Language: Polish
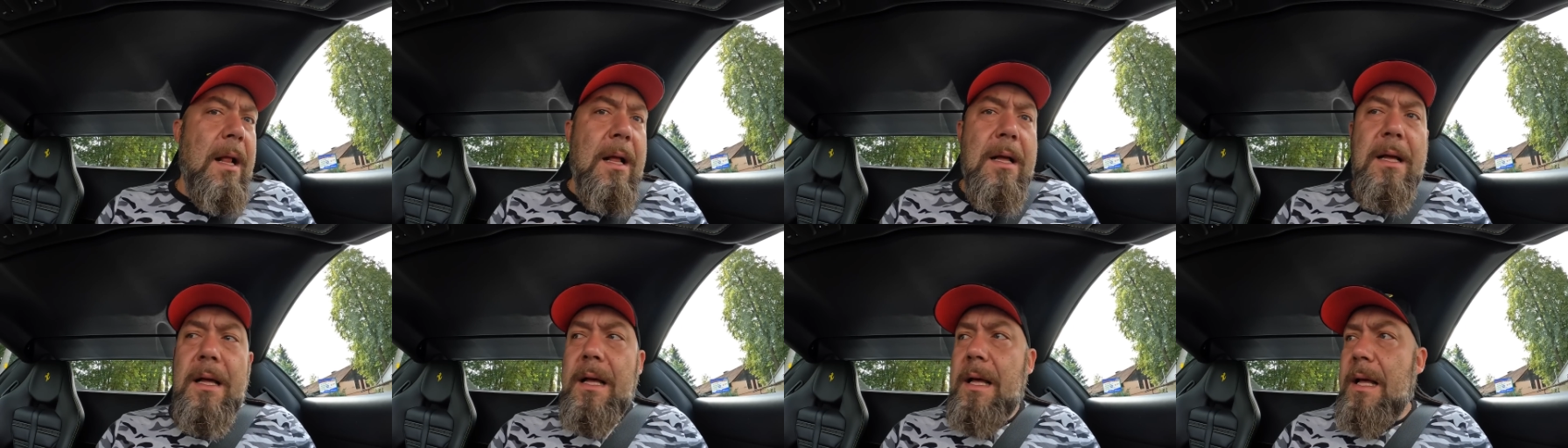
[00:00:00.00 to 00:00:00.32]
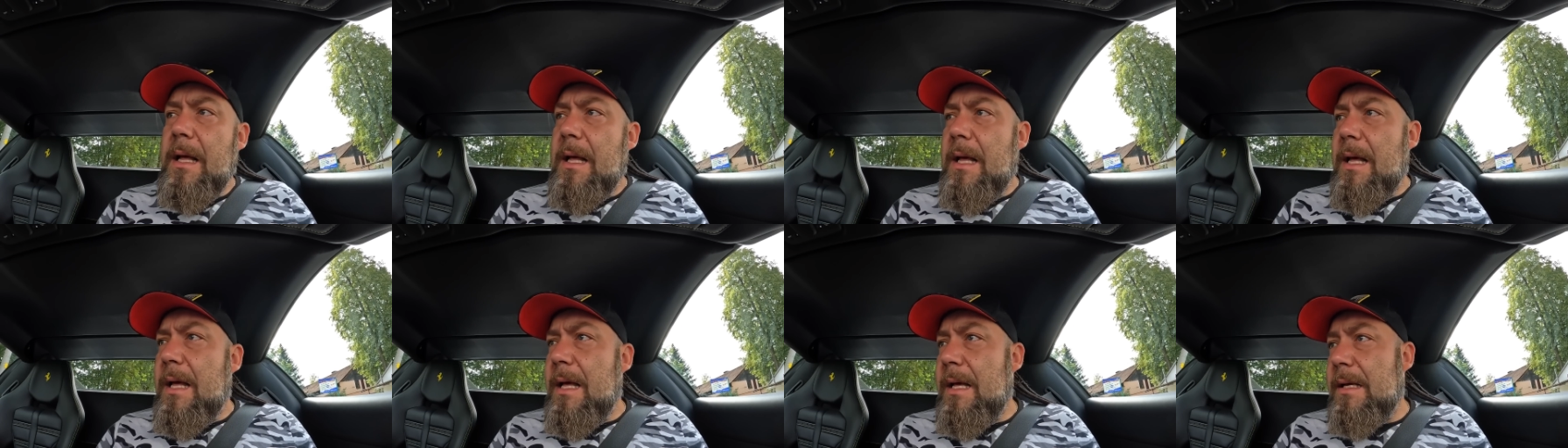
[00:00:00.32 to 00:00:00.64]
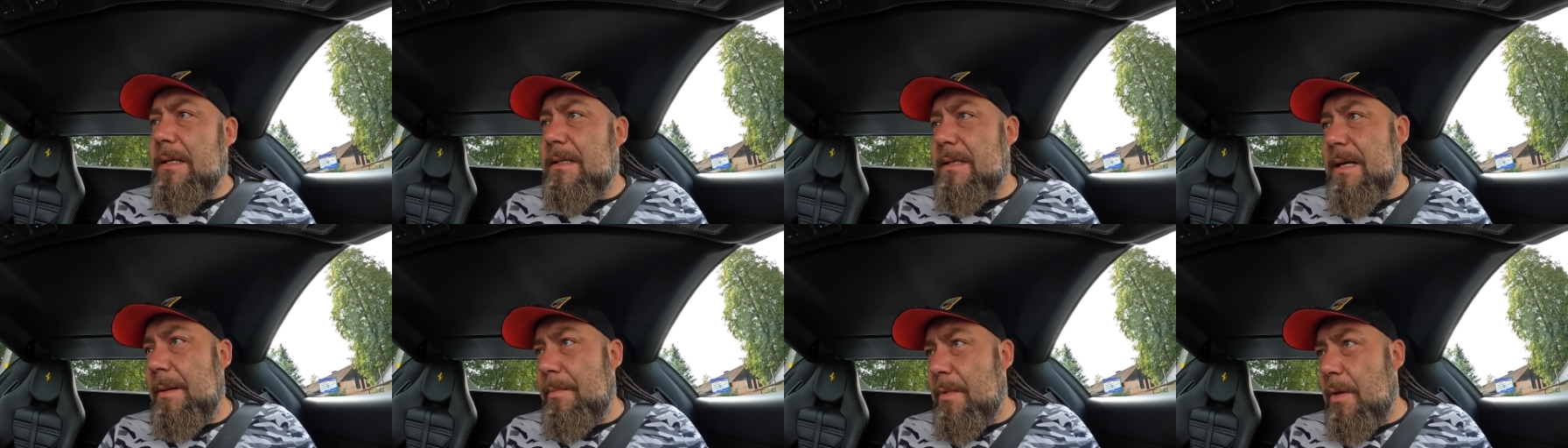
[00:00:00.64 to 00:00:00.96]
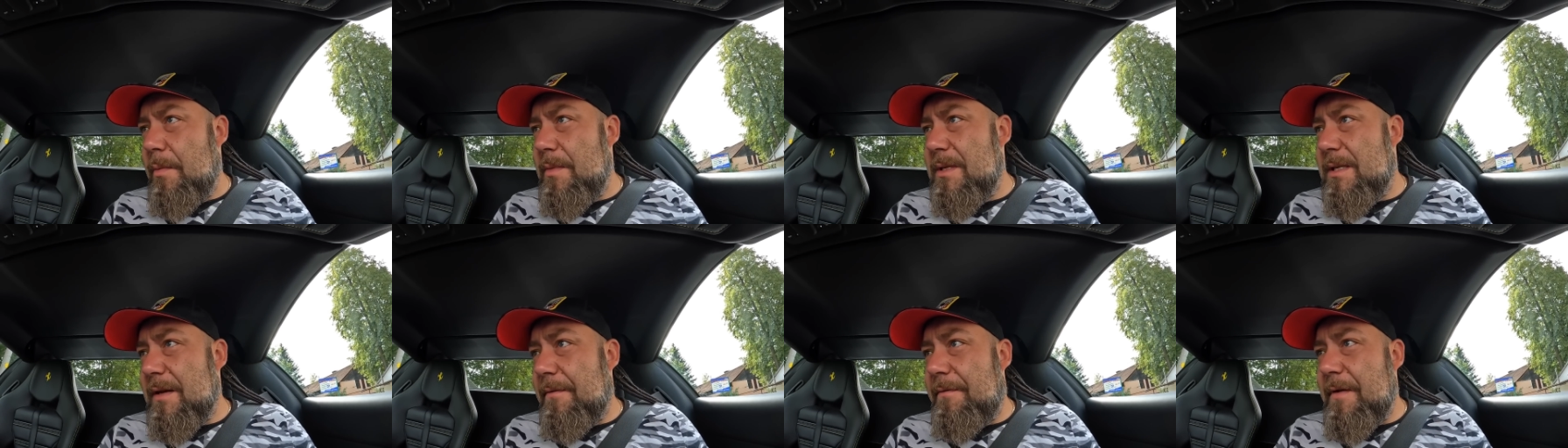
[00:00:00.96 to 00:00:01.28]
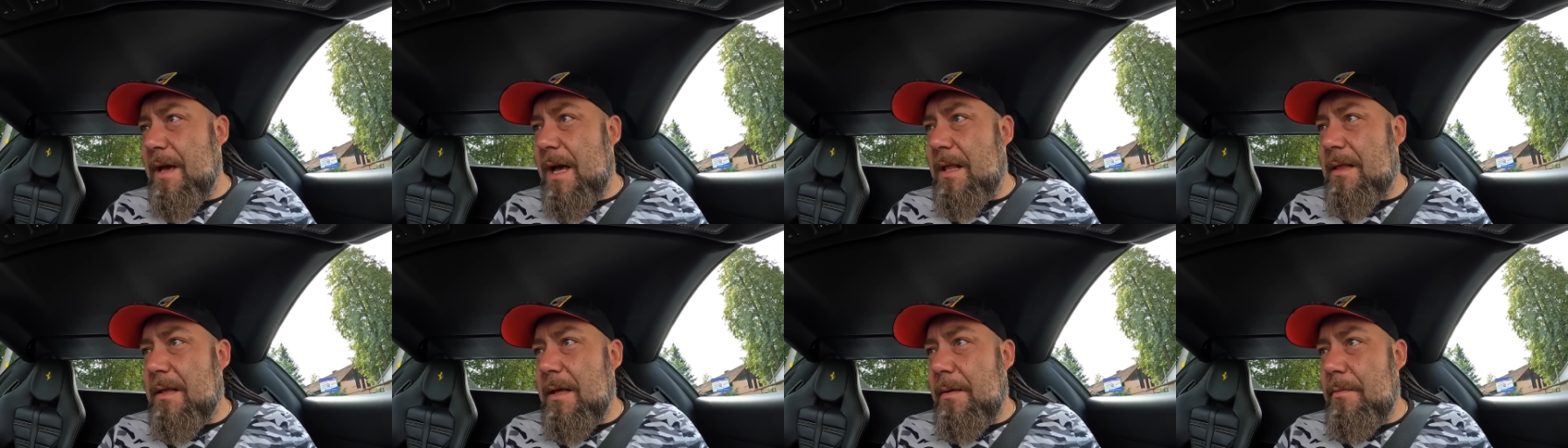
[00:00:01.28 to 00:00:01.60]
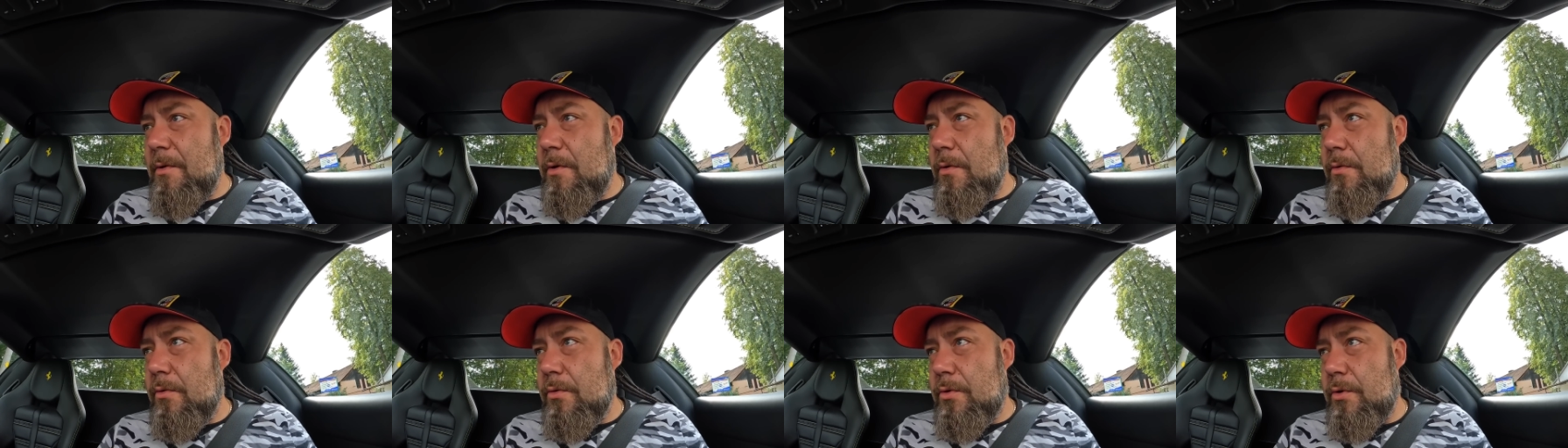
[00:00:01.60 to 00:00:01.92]
Ech, za mną i za
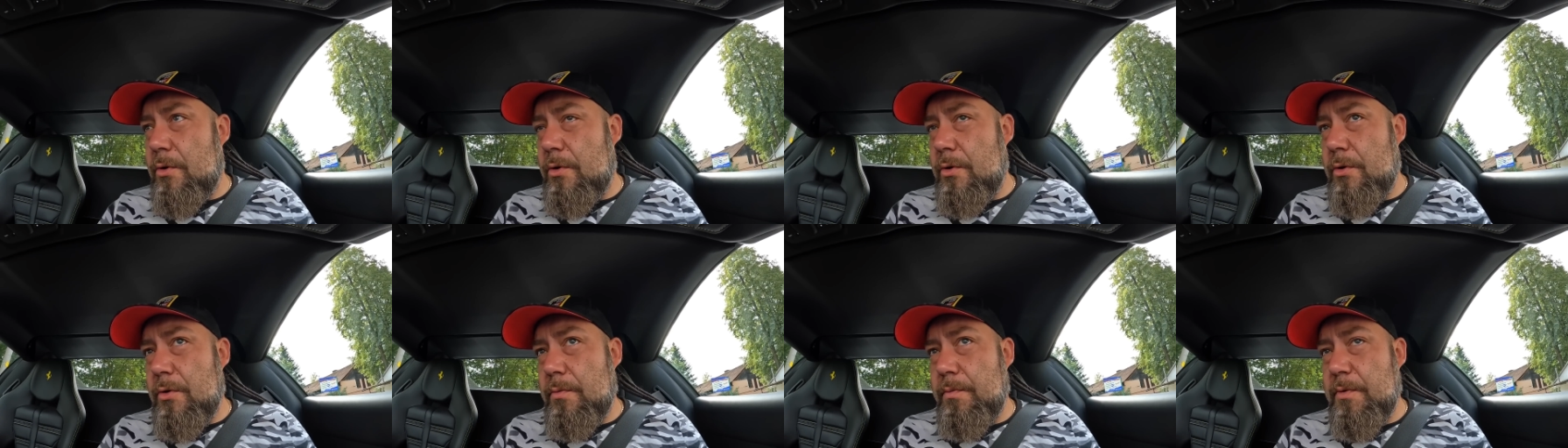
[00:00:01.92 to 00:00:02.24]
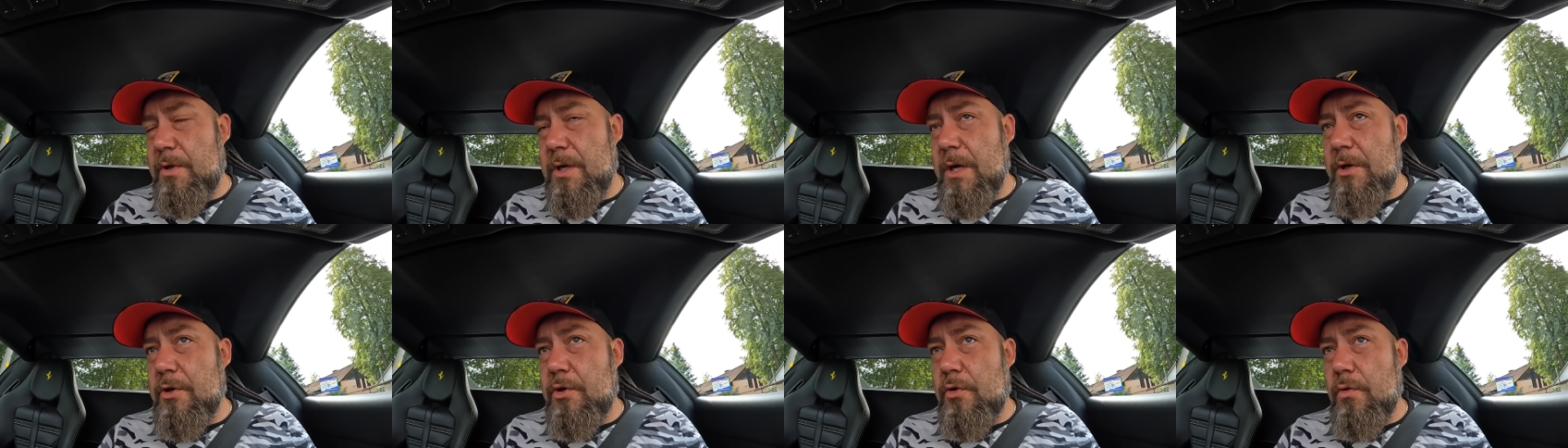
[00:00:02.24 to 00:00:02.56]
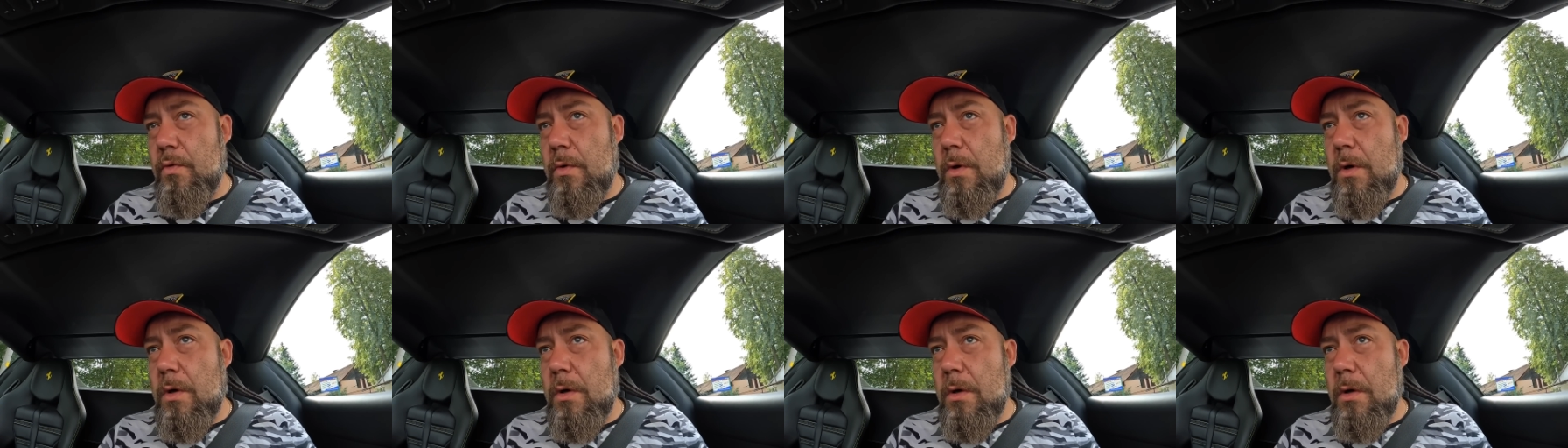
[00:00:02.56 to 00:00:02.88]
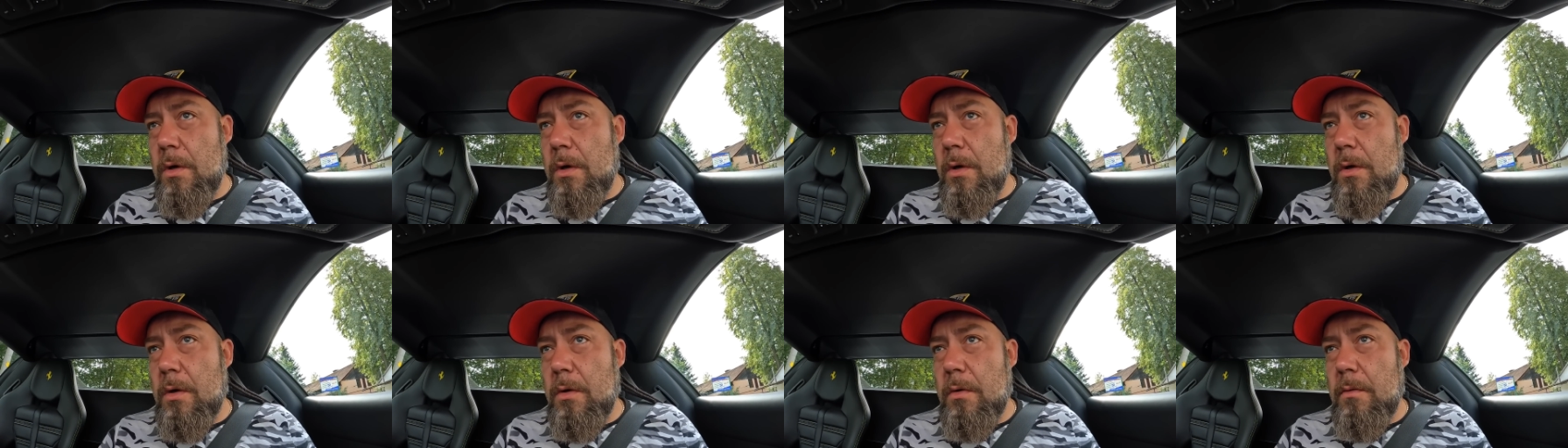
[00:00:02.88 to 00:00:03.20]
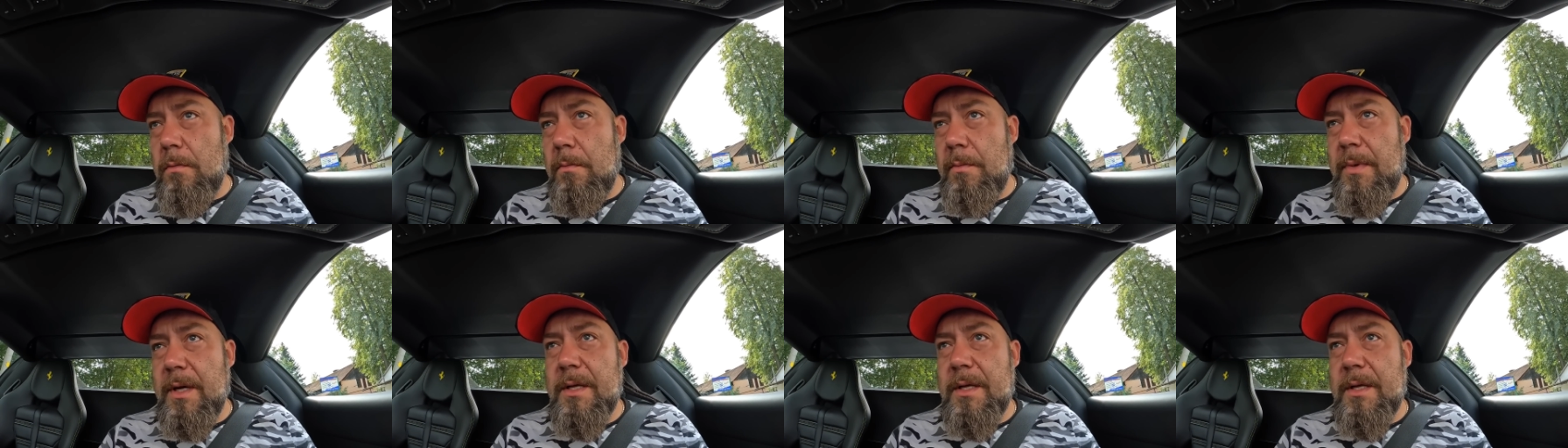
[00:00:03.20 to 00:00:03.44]
Fiatem już przeszło,